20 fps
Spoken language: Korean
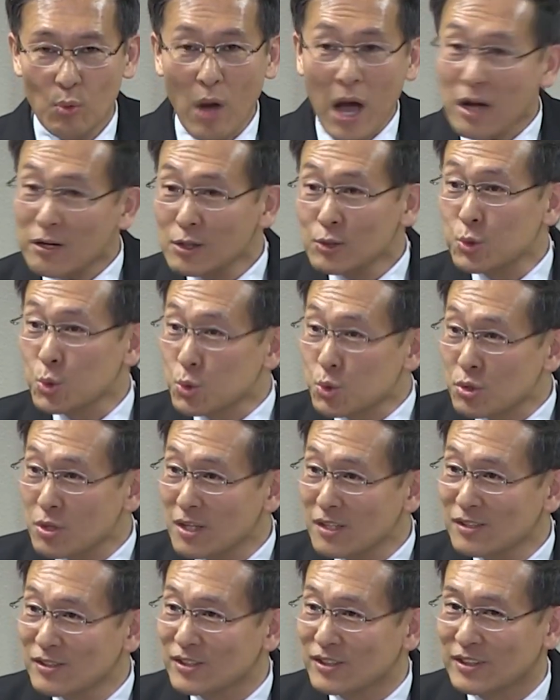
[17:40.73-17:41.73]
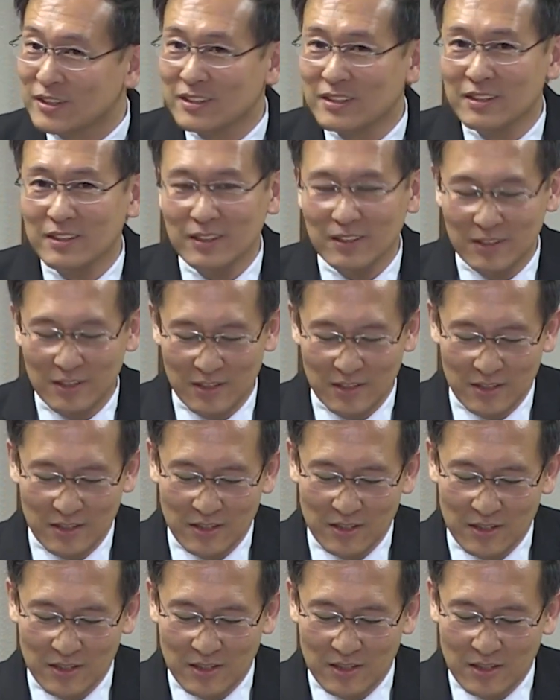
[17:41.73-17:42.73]
화를 조절한 거예요. 예?
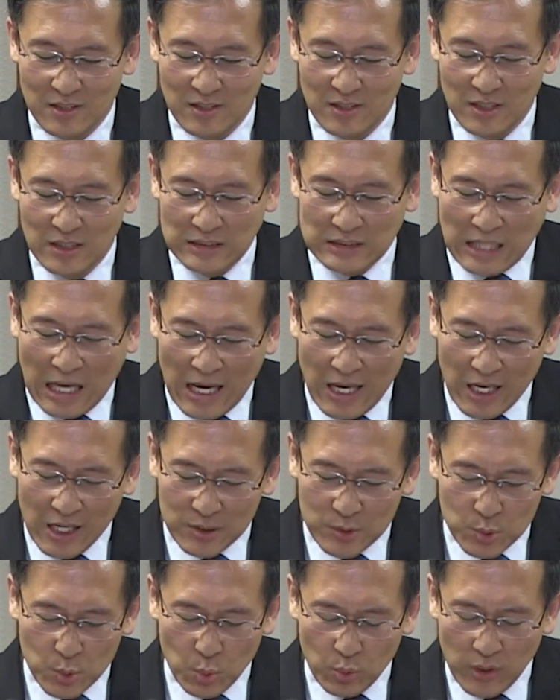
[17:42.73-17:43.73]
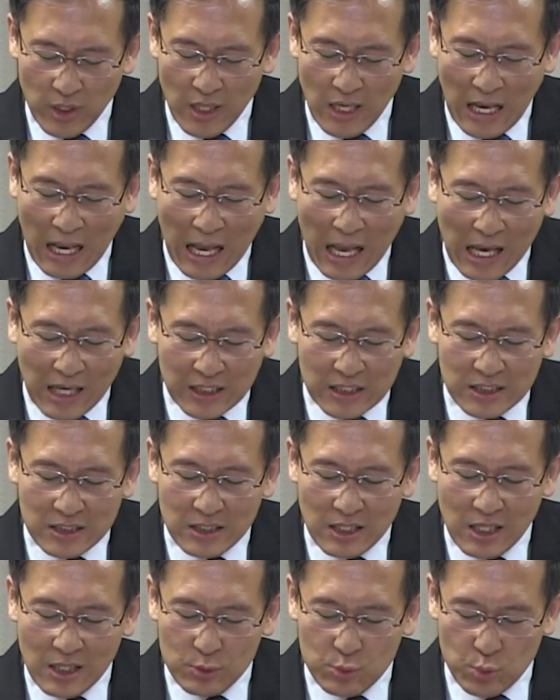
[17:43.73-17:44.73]
나의 손에
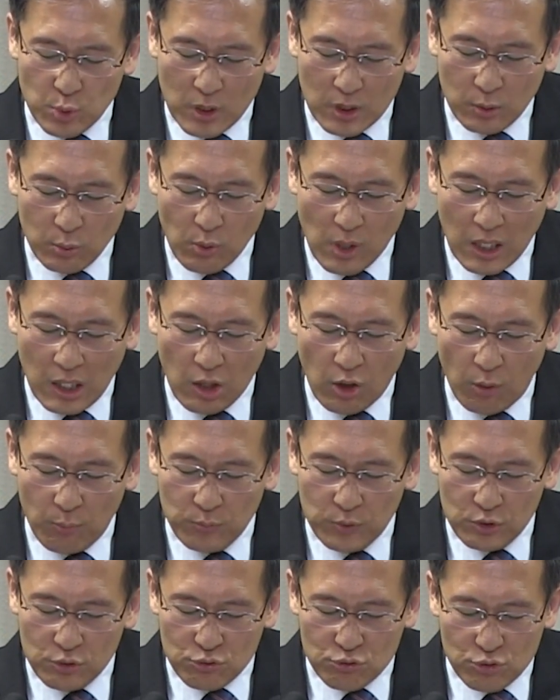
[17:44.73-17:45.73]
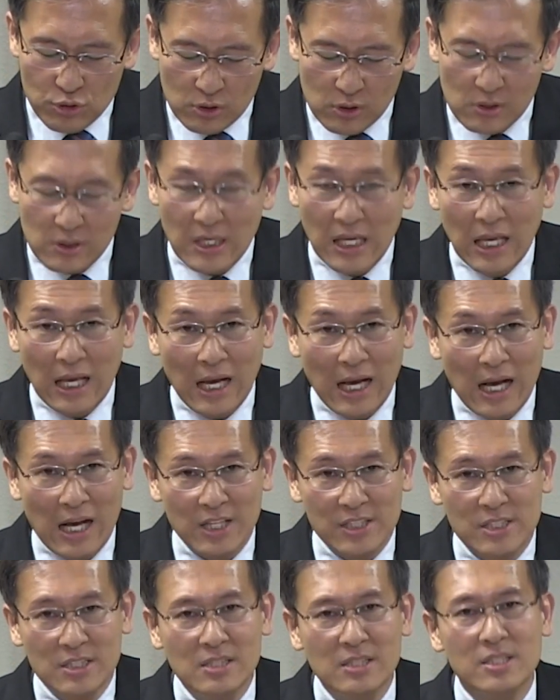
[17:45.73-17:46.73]
악이나 죄과가 없는 줄을
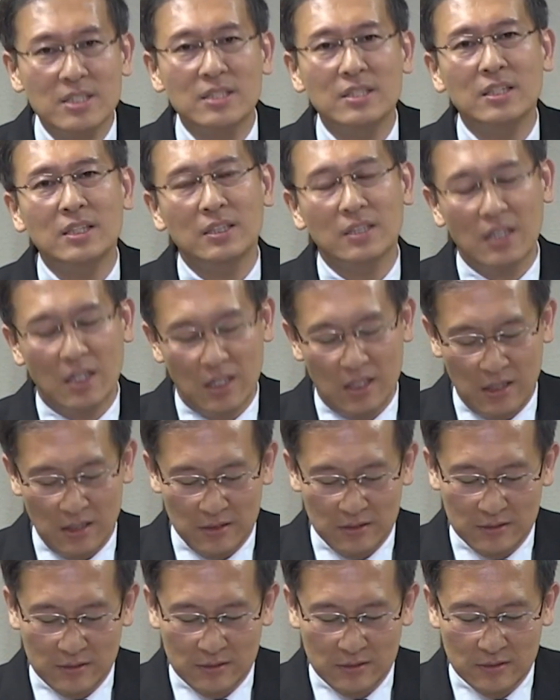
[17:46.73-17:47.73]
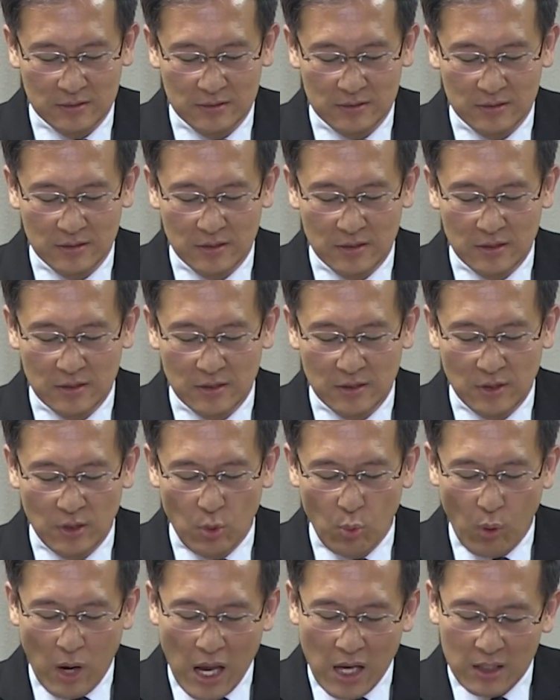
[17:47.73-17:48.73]
아실지니이다.
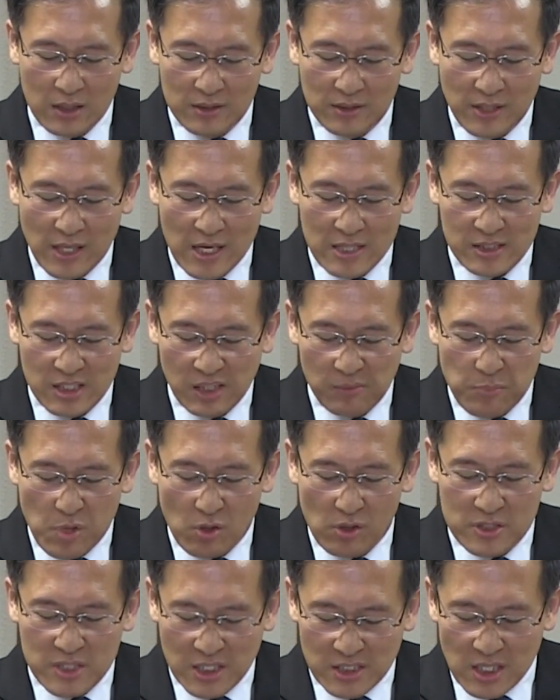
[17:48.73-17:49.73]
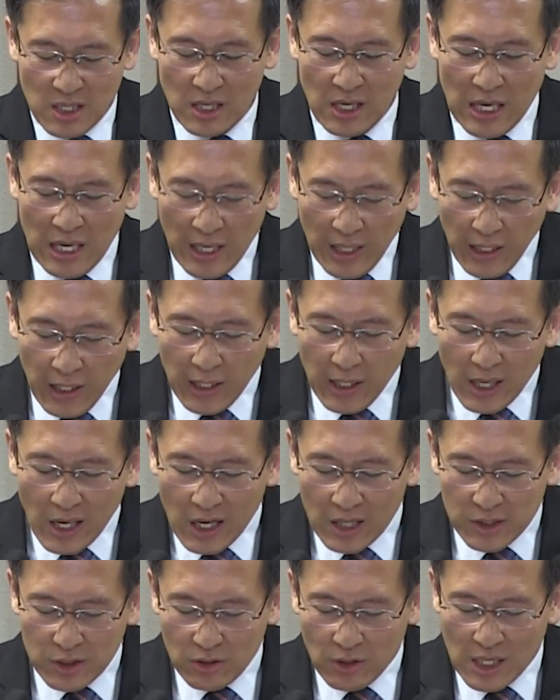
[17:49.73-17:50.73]
왕은 내 생명을 찾아
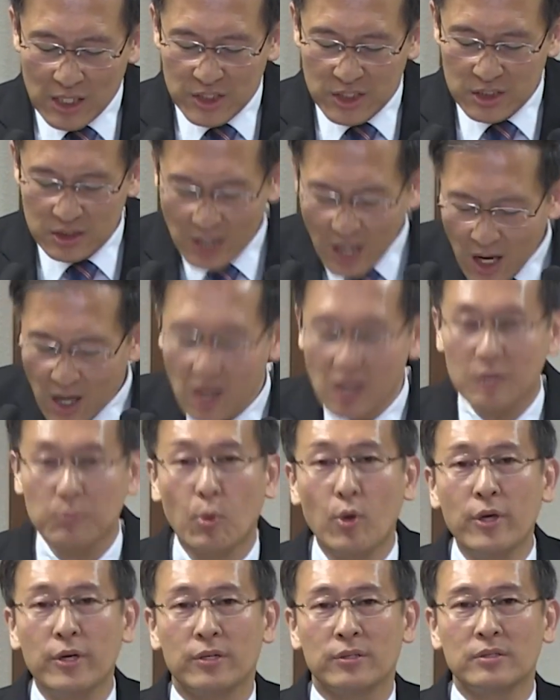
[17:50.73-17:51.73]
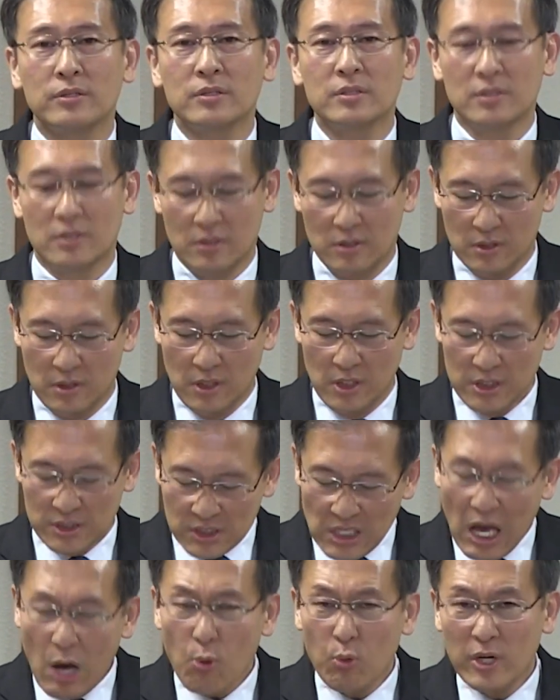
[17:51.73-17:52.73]
해하려 하시나 뭐예요?
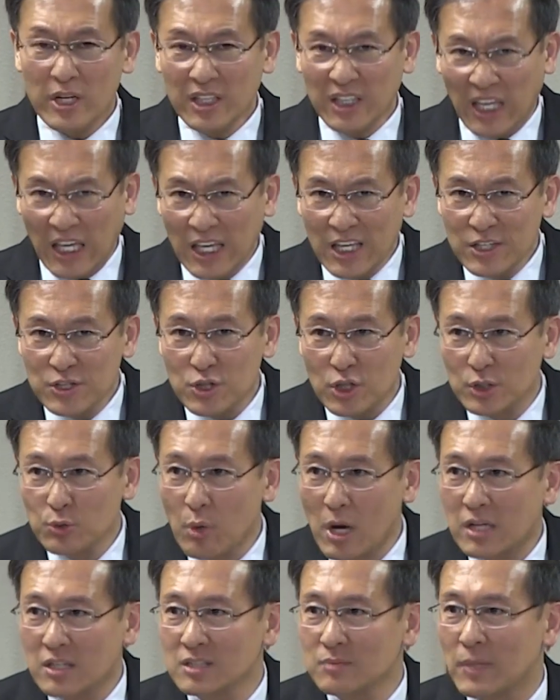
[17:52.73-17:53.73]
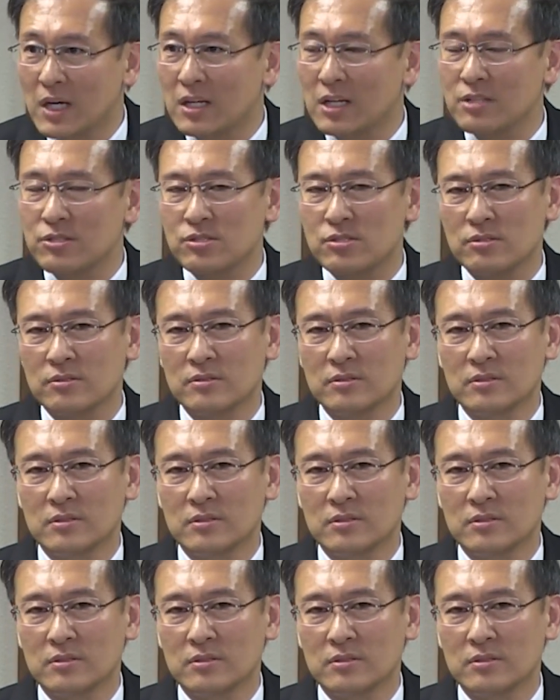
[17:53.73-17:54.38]
사울의 개인적인 화를 말하죠.